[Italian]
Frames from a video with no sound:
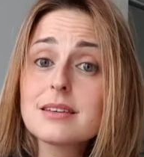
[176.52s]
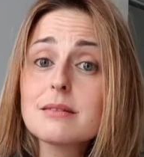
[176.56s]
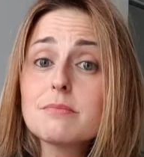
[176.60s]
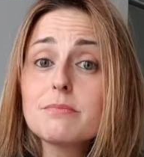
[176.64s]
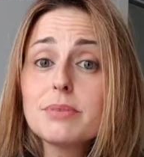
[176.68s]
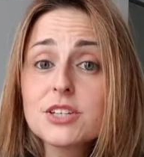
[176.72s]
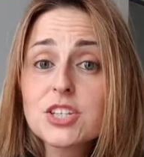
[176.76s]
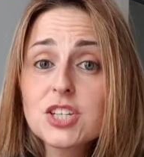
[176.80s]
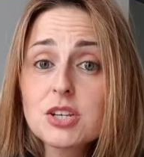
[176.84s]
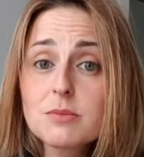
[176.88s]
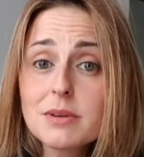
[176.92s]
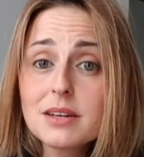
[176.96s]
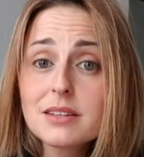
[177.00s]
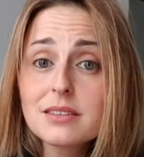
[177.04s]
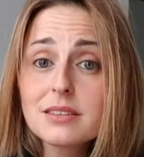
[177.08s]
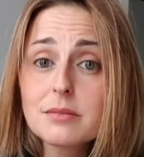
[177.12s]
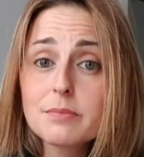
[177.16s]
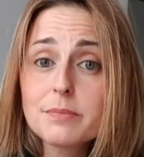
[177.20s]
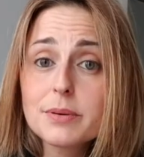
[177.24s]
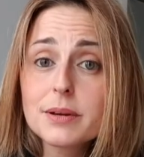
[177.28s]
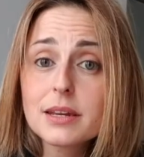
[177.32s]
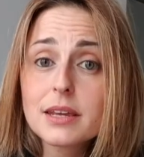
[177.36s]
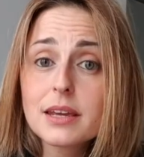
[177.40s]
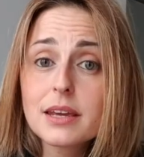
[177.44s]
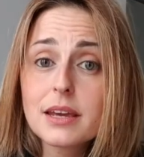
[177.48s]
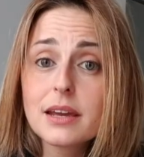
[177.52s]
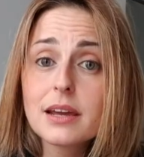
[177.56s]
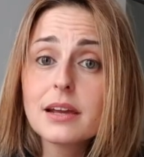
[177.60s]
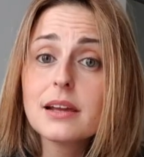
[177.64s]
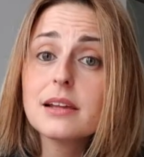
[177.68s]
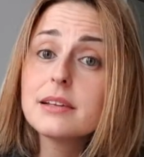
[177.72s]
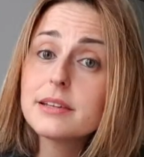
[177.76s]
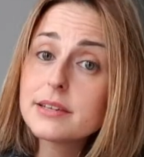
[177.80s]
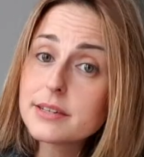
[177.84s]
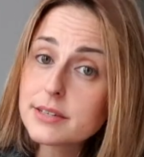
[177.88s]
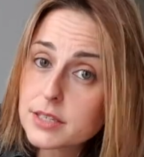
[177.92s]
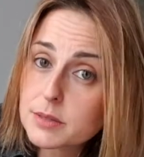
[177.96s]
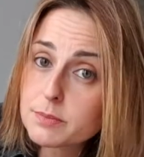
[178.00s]
Semplicemente perché
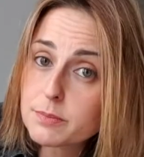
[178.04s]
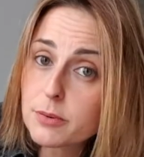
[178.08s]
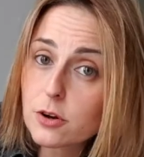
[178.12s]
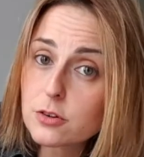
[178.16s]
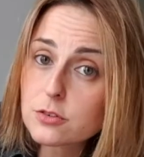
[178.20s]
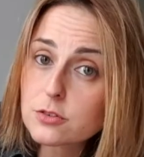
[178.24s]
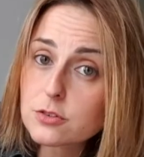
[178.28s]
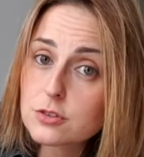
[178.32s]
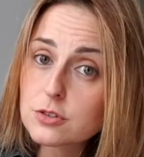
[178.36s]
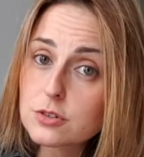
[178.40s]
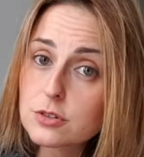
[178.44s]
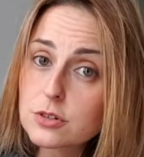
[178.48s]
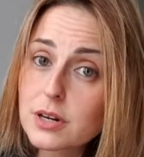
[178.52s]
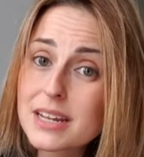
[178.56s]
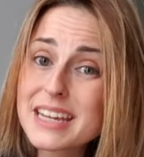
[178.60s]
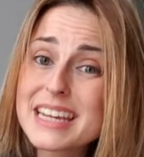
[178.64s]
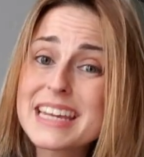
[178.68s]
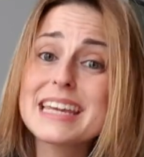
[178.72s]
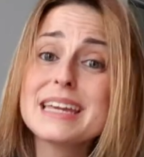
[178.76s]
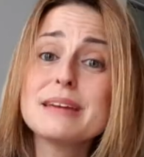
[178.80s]
gli sponsor,